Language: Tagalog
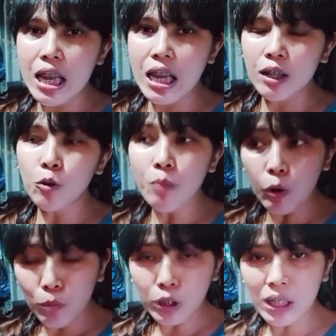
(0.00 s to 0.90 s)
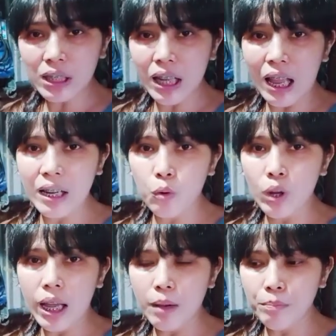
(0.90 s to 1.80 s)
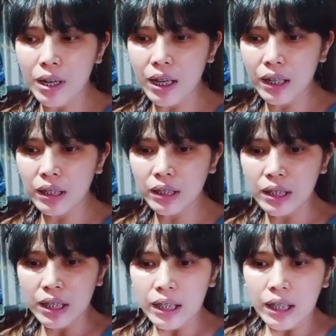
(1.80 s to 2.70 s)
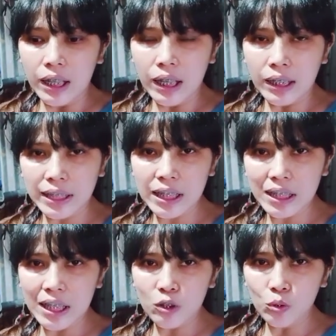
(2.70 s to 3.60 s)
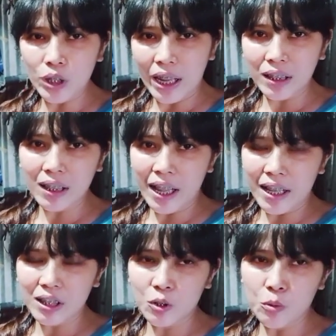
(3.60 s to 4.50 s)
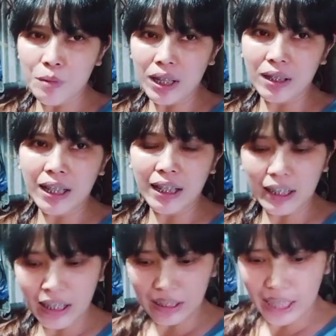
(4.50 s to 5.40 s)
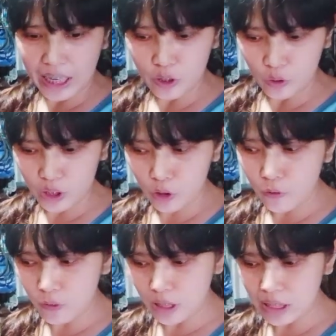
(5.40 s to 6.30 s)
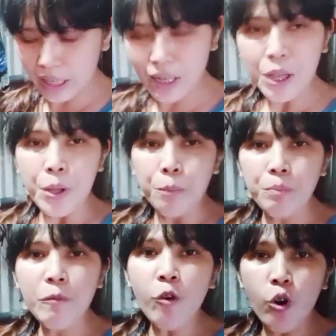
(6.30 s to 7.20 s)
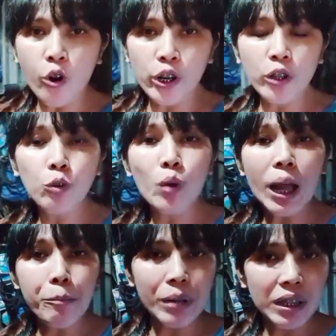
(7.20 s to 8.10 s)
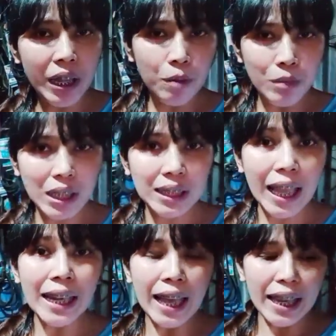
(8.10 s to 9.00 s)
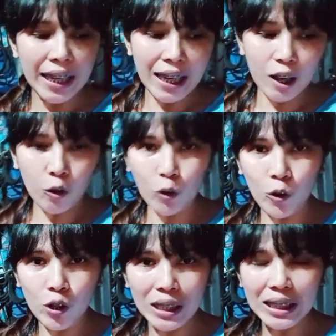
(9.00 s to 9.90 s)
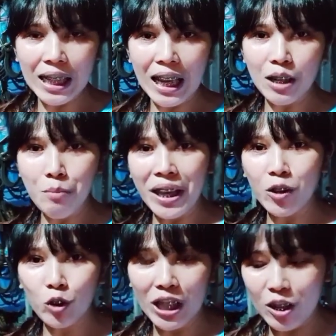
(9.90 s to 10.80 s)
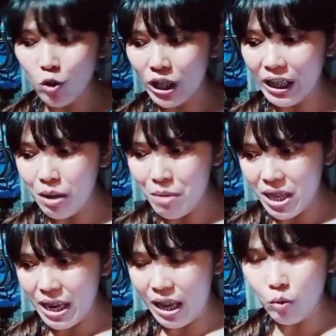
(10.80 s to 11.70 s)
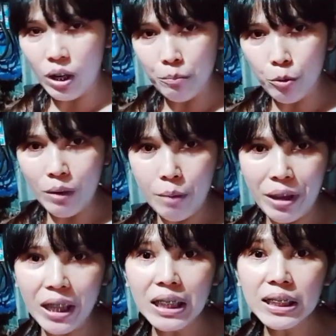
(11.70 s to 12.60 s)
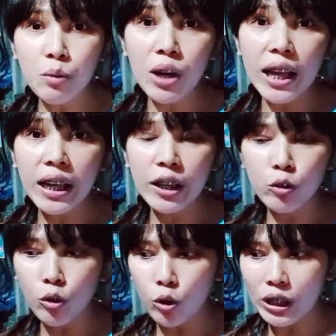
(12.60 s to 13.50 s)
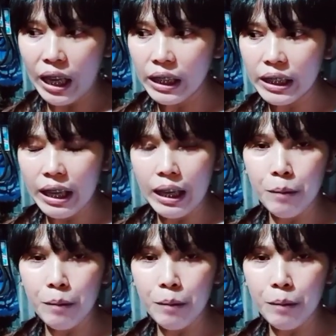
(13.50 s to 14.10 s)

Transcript: kung maubos na siya nang wala pang uh, ah, 60 to 90 days. So, magdadagdag tayo. Ito yung first try. Before, nung walang pandemic, sanay ako. Kasi nga, di ba, ikot-ikot lang naman yan. Walang problema. Eh, kasi wala na nga yung rota. Kaya,